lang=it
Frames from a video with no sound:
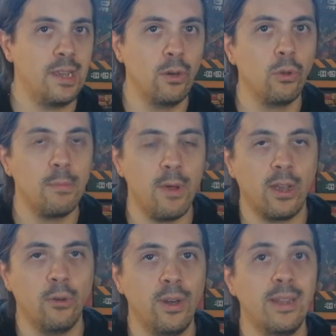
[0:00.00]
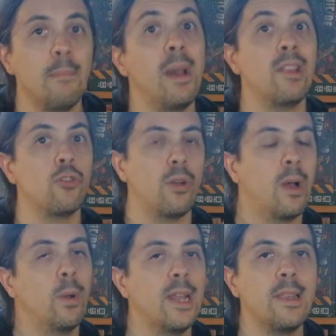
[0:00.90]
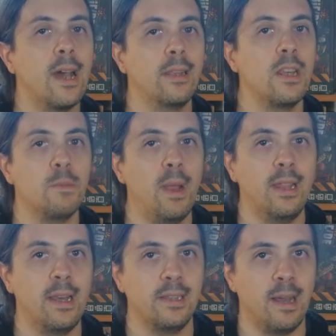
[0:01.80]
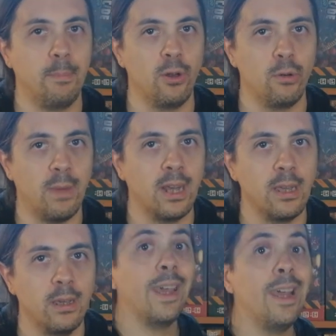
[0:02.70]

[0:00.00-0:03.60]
se non di più anche un'oretta e mezzo, la guadagnate rispetto alle stampe normali.